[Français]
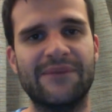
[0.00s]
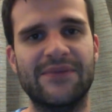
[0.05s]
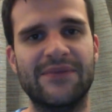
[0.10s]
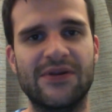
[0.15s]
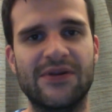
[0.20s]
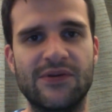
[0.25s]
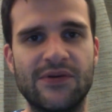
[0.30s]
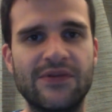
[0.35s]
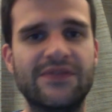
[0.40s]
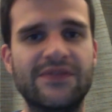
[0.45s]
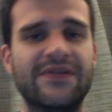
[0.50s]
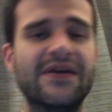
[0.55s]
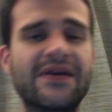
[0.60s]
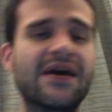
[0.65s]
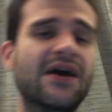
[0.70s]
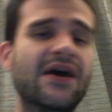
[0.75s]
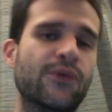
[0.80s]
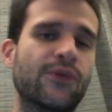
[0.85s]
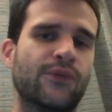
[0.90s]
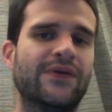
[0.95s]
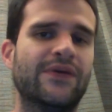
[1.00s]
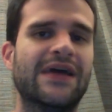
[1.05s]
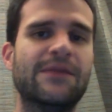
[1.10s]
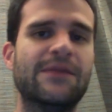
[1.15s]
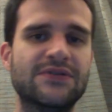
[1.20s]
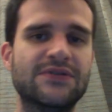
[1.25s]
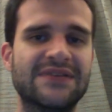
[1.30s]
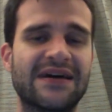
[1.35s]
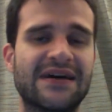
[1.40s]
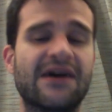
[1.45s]
minute. Donc 4
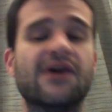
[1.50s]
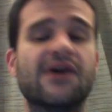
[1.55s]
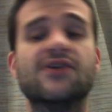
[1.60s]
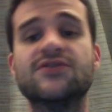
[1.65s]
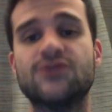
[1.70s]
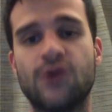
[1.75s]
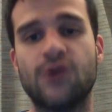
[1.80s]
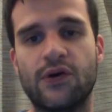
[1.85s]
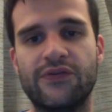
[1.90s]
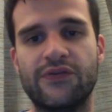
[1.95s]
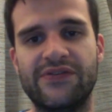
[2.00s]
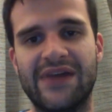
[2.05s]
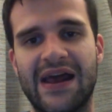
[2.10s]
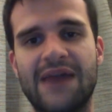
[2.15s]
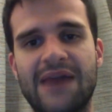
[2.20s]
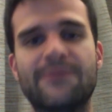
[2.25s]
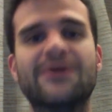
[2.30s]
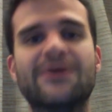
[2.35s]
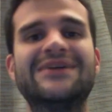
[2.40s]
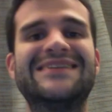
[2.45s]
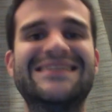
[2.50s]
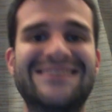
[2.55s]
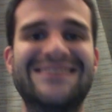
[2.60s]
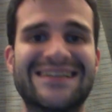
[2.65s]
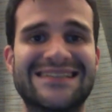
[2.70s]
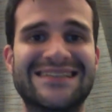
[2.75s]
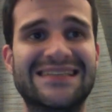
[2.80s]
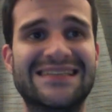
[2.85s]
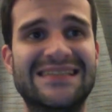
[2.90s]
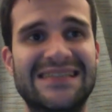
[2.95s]
buts à score final, Manchester
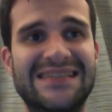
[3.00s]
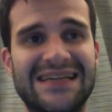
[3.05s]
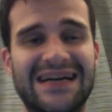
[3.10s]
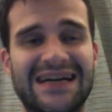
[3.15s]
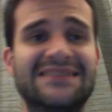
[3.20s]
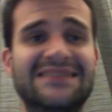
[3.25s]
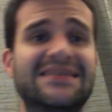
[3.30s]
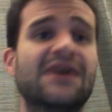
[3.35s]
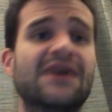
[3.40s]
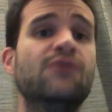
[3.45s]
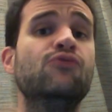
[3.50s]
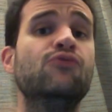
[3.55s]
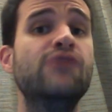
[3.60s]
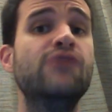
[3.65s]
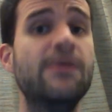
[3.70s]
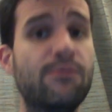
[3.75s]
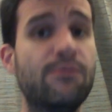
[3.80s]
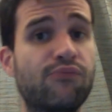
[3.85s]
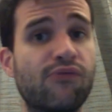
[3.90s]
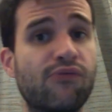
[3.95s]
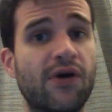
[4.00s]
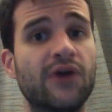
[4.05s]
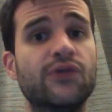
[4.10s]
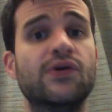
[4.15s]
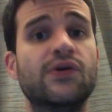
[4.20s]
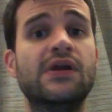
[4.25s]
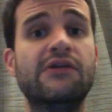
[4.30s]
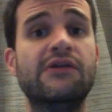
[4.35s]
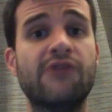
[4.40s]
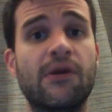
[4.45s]
City reste à 8 points de
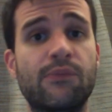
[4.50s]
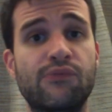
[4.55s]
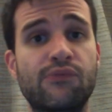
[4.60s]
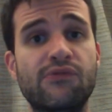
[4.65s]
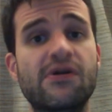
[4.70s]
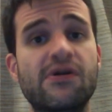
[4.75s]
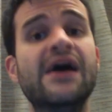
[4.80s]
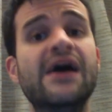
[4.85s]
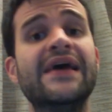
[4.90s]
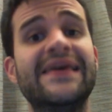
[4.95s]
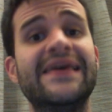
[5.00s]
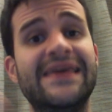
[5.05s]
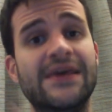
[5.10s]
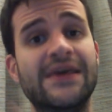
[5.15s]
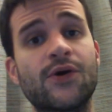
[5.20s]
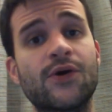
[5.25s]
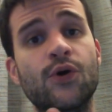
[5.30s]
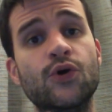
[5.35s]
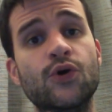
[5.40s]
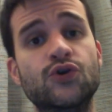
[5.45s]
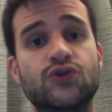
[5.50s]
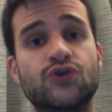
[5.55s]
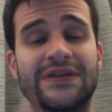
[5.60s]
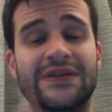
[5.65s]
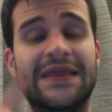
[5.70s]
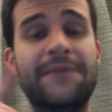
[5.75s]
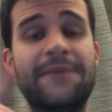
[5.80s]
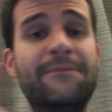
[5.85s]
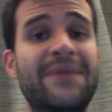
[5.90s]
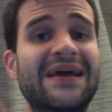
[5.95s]
Liverpool qui eux se
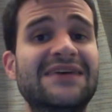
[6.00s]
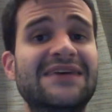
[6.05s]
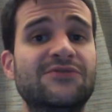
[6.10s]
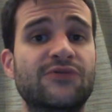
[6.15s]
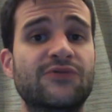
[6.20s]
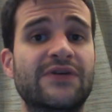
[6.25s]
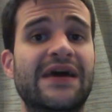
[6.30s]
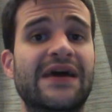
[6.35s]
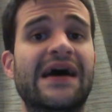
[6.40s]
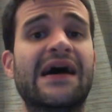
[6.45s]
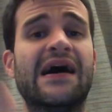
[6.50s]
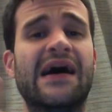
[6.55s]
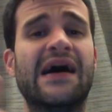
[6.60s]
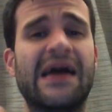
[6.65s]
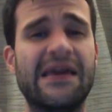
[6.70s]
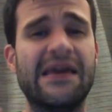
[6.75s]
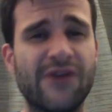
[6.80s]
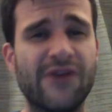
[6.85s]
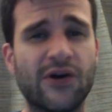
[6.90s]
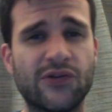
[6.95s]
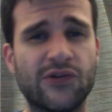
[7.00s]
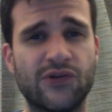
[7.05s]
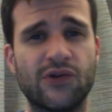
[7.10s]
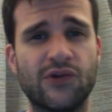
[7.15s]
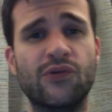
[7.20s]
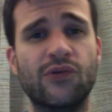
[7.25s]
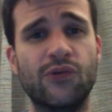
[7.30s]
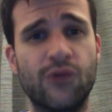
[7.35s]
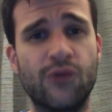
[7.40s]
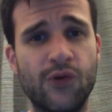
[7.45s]
déplacent donc à Everton
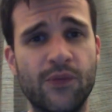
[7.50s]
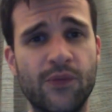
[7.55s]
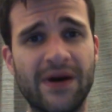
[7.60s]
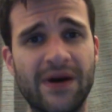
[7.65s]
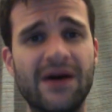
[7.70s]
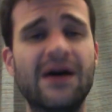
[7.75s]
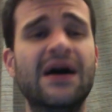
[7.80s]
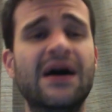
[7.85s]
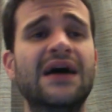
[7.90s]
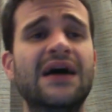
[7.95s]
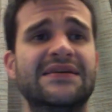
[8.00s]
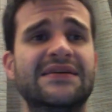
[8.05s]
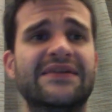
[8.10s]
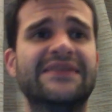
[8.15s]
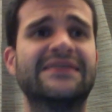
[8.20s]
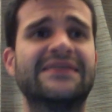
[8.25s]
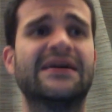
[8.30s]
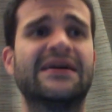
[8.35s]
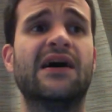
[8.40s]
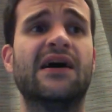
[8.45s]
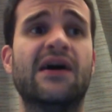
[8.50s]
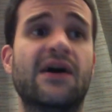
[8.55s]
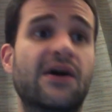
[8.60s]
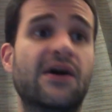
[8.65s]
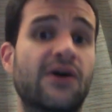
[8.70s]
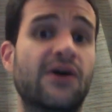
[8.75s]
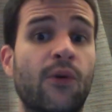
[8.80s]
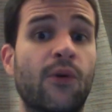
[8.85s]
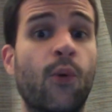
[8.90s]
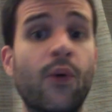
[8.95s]
demain. Ça va être un,
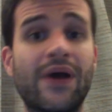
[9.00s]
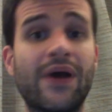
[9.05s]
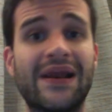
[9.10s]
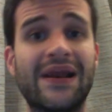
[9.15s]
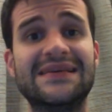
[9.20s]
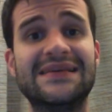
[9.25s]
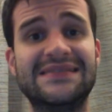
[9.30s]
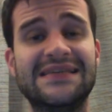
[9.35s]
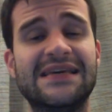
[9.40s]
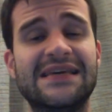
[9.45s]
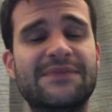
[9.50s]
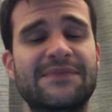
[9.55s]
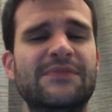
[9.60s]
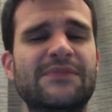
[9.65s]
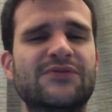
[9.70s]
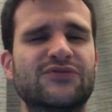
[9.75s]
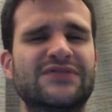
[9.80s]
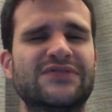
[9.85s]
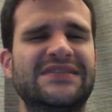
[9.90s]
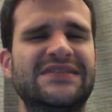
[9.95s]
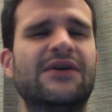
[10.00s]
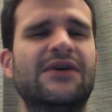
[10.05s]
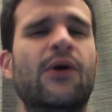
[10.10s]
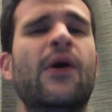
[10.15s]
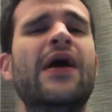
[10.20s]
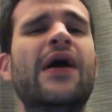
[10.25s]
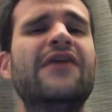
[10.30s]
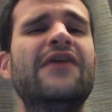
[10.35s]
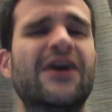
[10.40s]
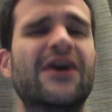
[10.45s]
gros classique, même si on sait que
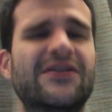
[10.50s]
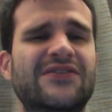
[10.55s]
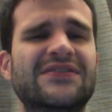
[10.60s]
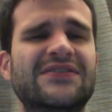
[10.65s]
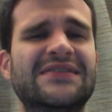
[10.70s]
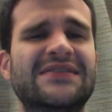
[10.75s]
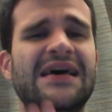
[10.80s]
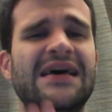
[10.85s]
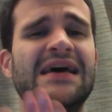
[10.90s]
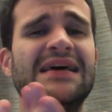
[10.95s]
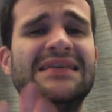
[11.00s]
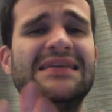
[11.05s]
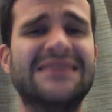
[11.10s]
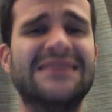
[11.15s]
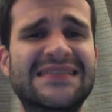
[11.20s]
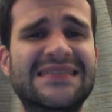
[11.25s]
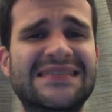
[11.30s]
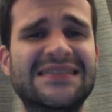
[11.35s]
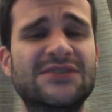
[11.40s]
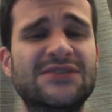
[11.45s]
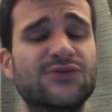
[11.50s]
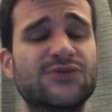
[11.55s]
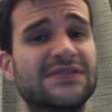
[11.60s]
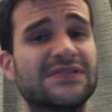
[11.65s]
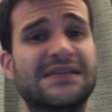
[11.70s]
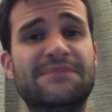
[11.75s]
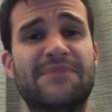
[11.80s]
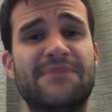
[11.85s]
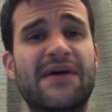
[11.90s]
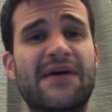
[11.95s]
Everton, cette saison,
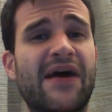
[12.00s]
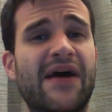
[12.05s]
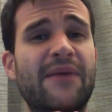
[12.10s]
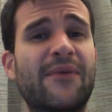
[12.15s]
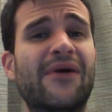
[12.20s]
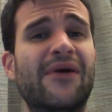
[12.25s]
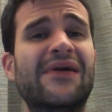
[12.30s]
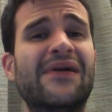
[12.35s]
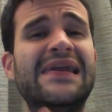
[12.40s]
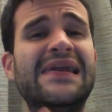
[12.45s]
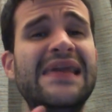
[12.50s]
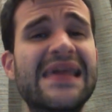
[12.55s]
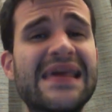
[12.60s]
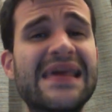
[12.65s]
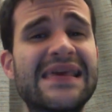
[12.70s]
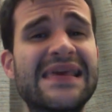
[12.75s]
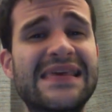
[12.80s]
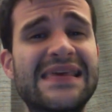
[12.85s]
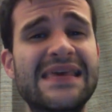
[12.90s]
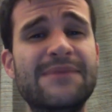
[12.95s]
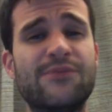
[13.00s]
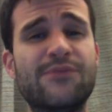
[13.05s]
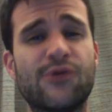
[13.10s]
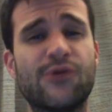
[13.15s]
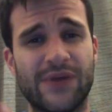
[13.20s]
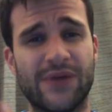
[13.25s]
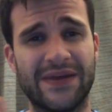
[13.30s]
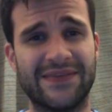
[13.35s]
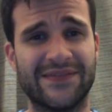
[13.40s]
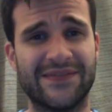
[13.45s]
c'est pas vraiment l'équipe
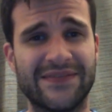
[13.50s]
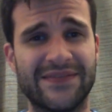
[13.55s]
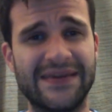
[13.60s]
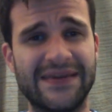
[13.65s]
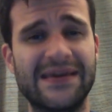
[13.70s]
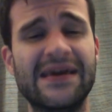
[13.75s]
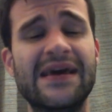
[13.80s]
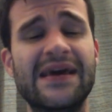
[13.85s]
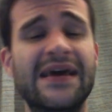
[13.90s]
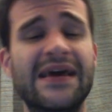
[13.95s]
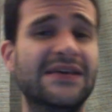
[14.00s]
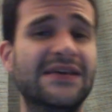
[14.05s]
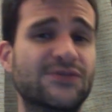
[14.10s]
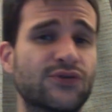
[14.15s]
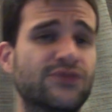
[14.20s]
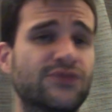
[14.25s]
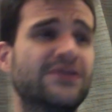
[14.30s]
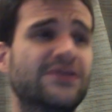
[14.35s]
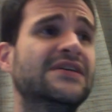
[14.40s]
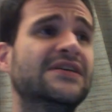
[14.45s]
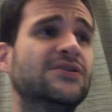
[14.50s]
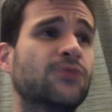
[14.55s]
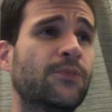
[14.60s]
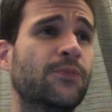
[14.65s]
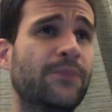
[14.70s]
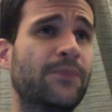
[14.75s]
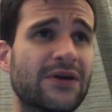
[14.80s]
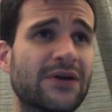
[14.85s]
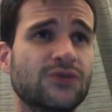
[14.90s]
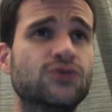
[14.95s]
qu'on attendait. Et surtout qu'ils ont
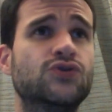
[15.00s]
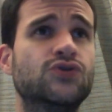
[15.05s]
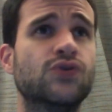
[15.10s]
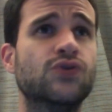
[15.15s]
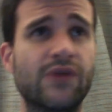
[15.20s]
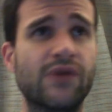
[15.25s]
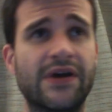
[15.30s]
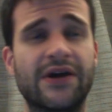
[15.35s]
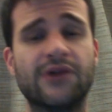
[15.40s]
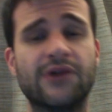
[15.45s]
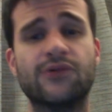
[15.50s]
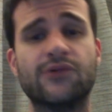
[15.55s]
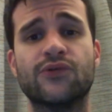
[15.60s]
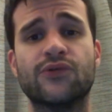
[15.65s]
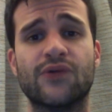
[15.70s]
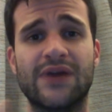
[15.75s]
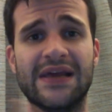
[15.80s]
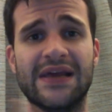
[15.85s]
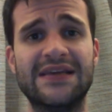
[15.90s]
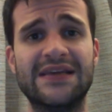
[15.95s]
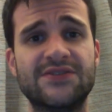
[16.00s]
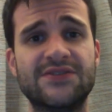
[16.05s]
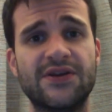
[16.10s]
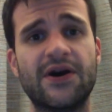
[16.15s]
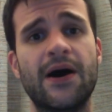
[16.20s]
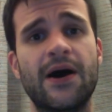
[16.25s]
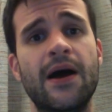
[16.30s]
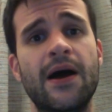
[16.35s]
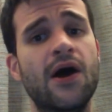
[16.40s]
perdu ce week-end contre Leicester.